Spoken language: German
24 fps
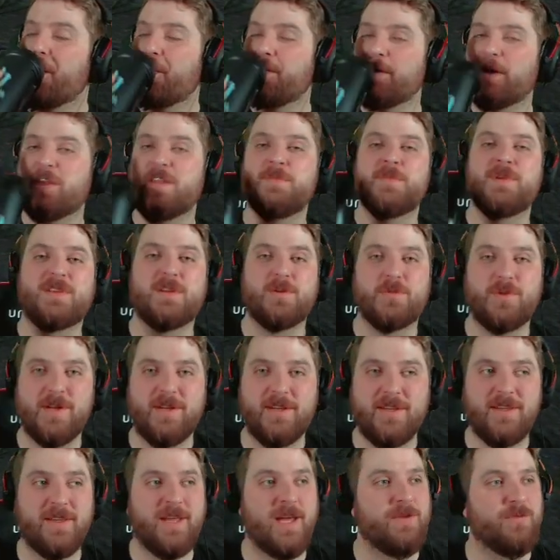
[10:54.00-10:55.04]
Und an den
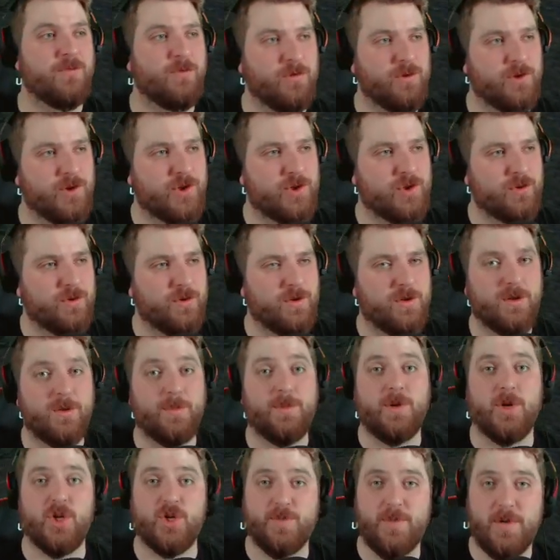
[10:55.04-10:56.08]
Mitgeradeten einen wunderschönen. Ich
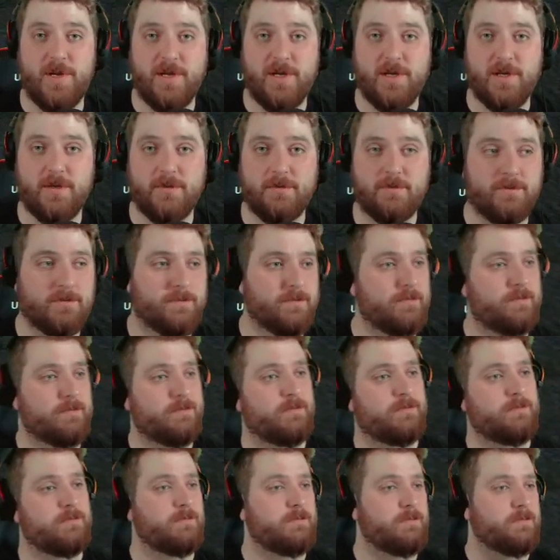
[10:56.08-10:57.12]
bin der Schmellinger.
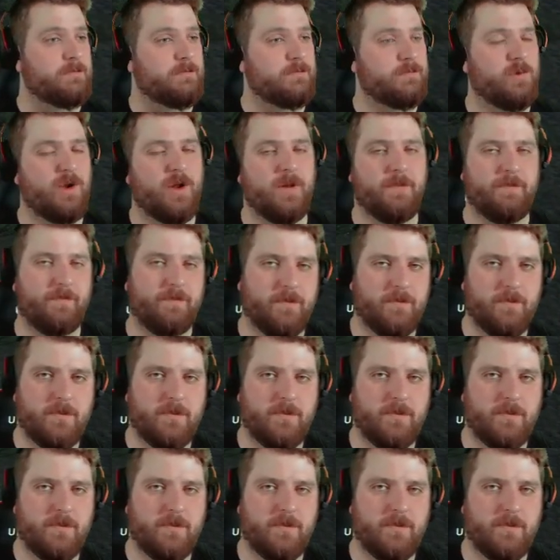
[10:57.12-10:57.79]
Oder